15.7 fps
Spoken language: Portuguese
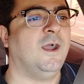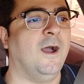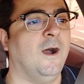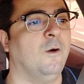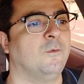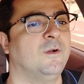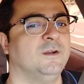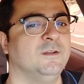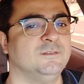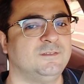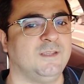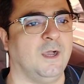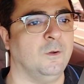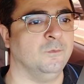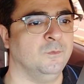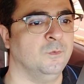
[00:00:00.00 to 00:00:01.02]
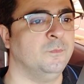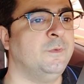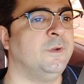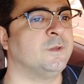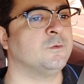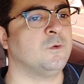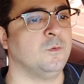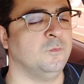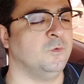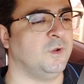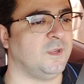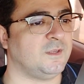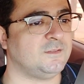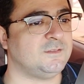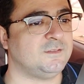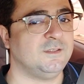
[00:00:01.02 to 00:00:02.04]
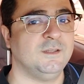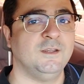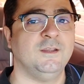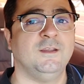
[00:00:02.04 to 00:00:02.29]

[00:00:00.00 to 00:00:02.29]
alcançar um número como esse.